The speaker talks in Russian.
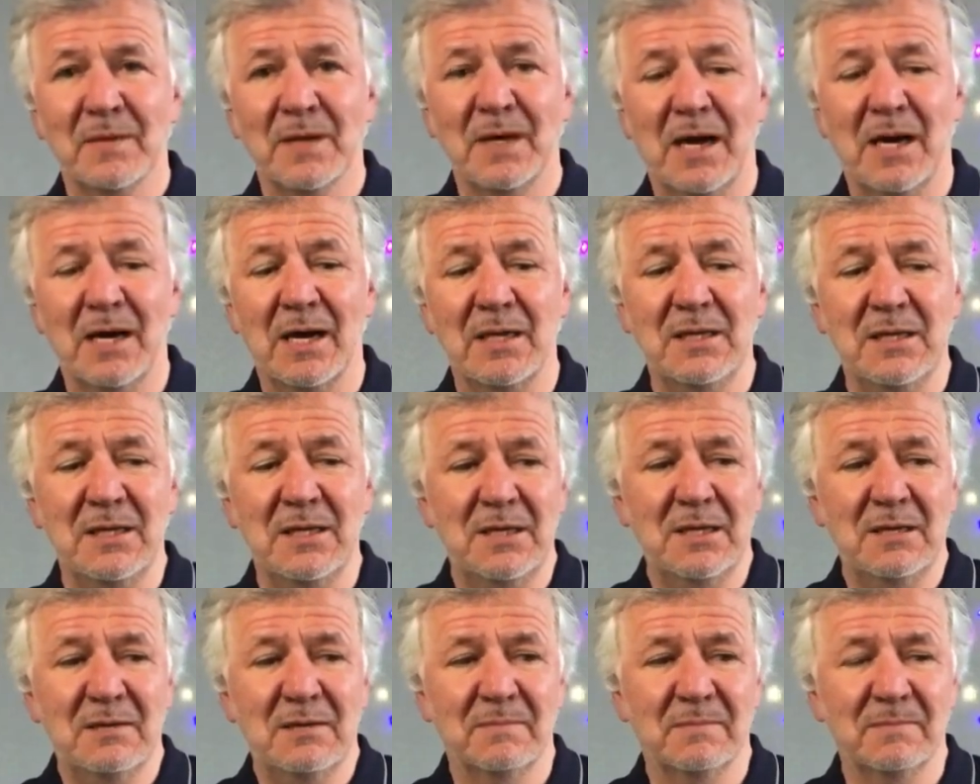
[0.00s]

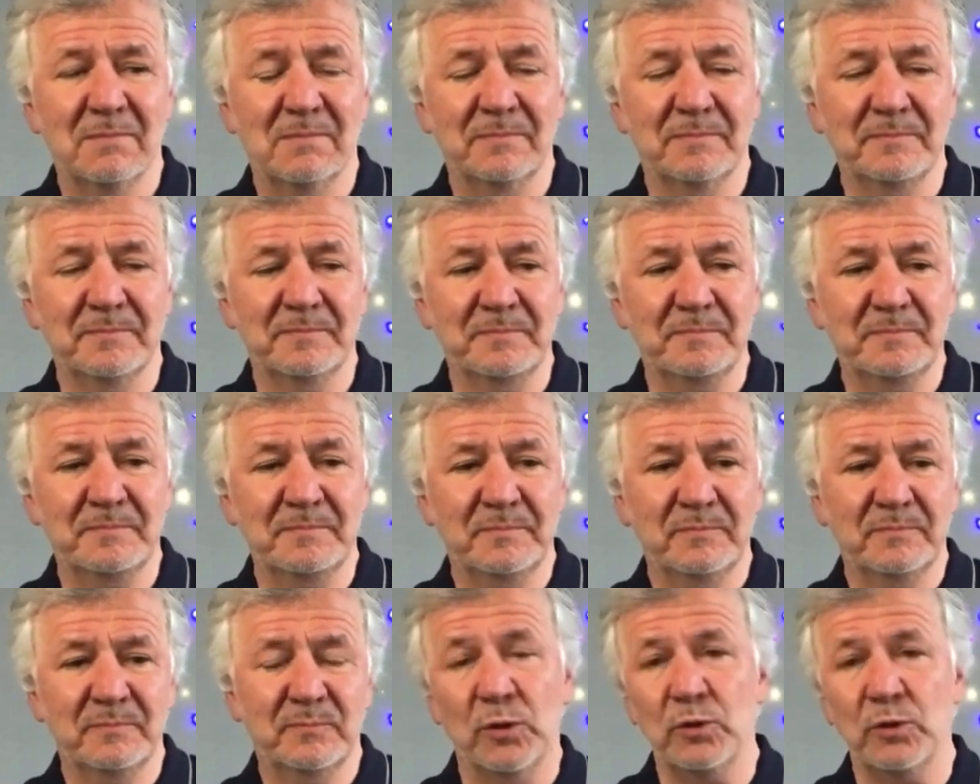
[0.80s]
они
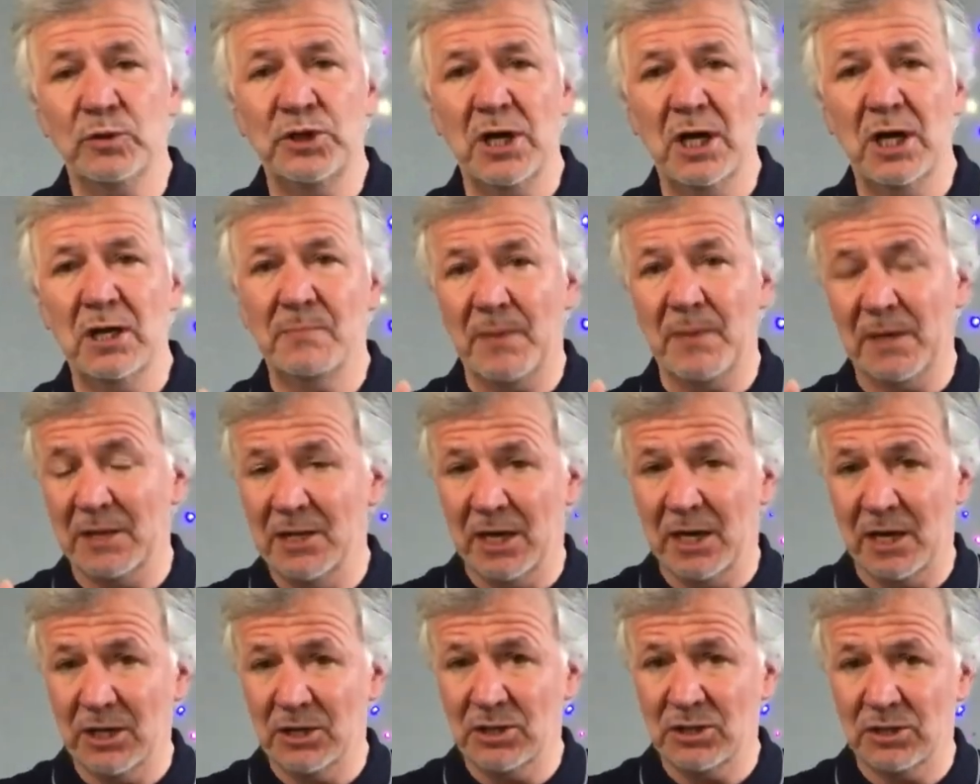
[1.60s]
получают
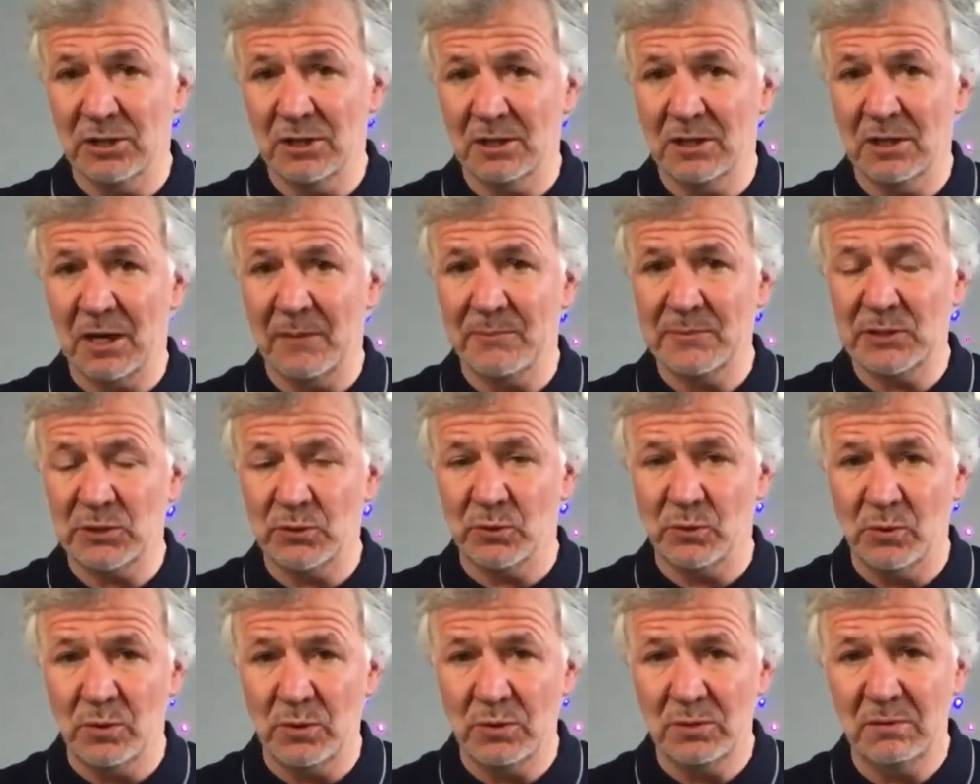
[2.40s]
подарочный
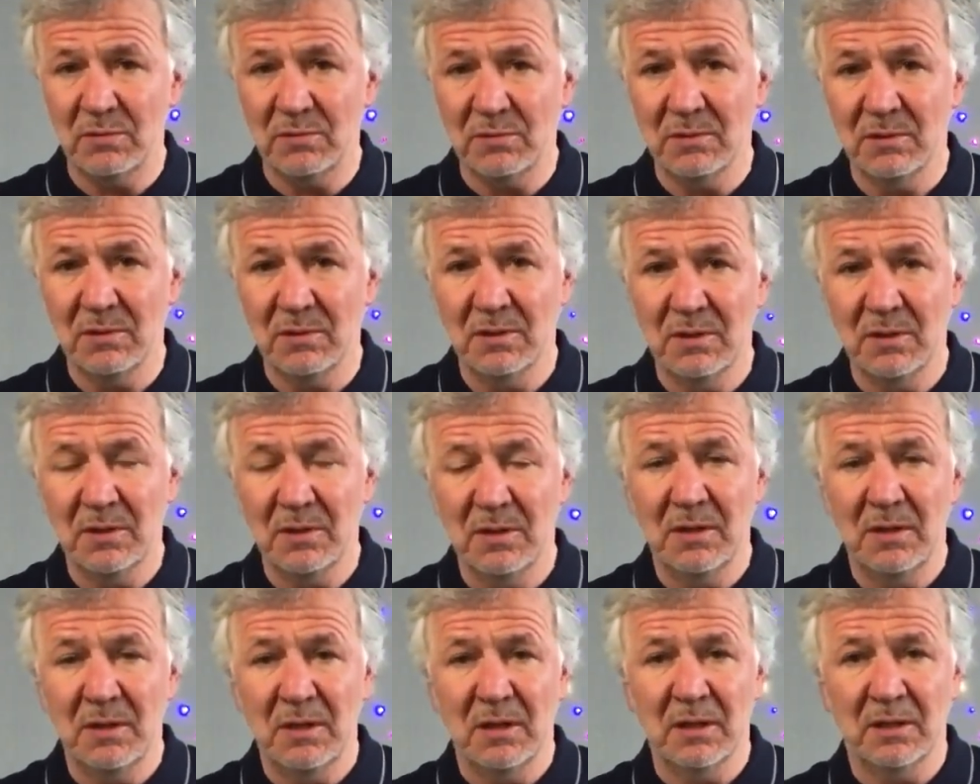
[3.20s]
опцион
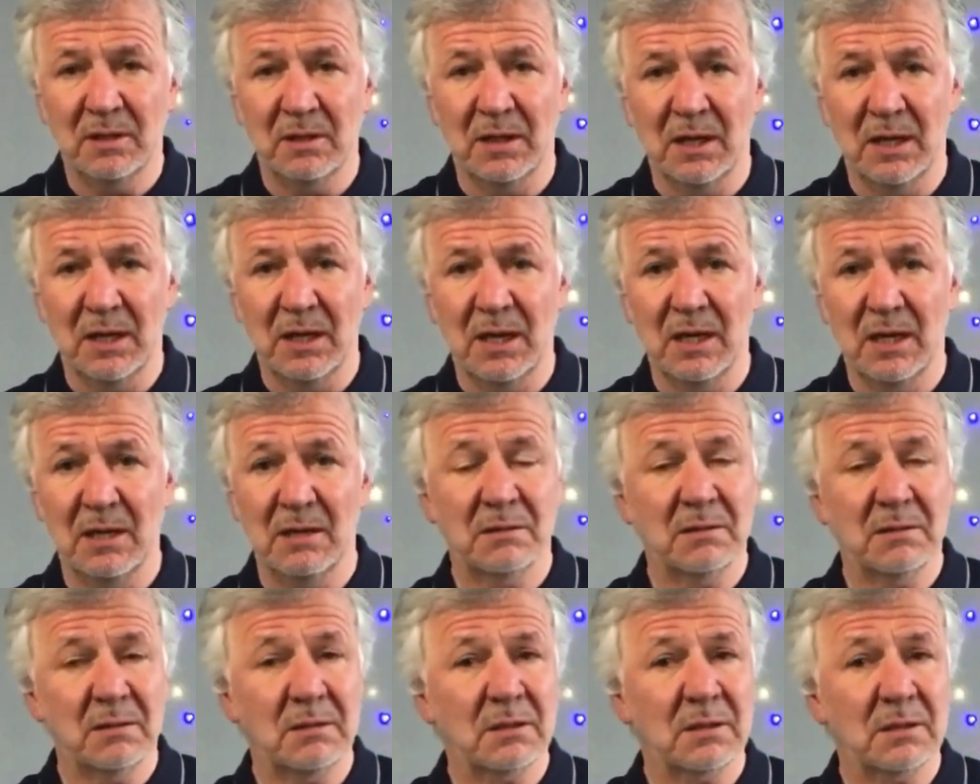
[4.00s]

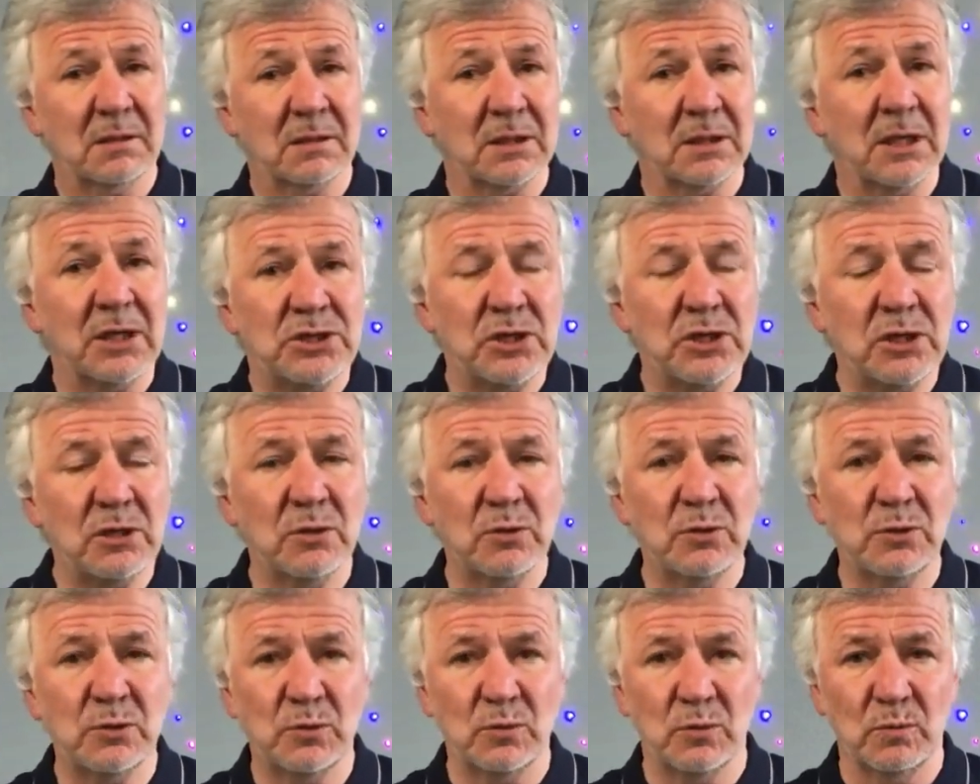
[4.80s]
на
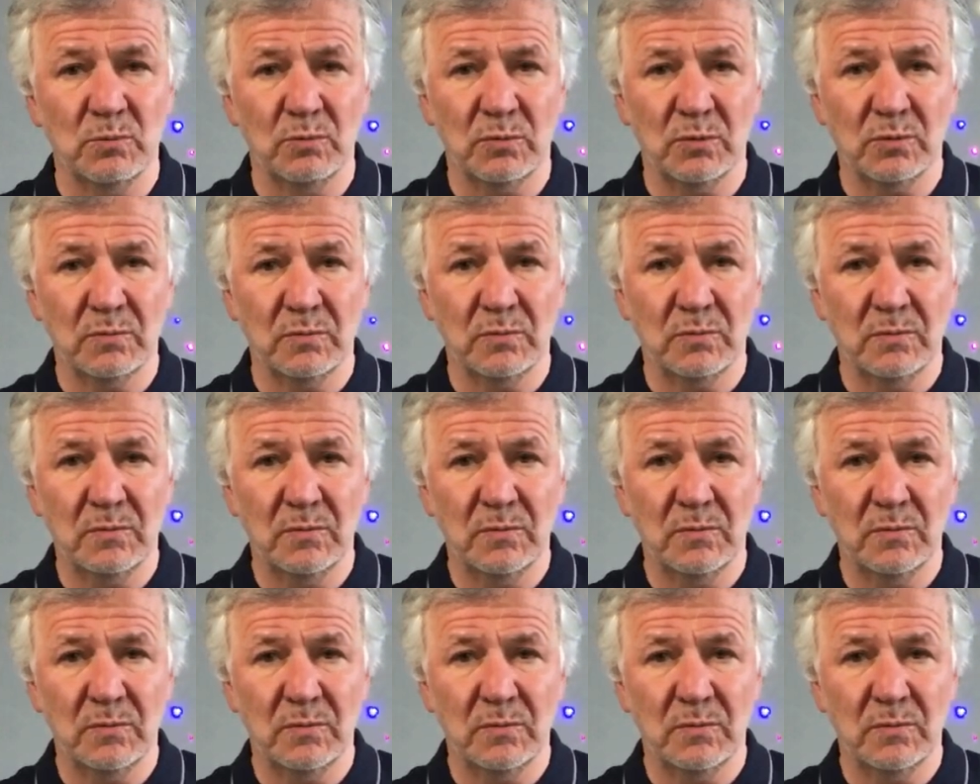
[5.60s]
значительную сумму,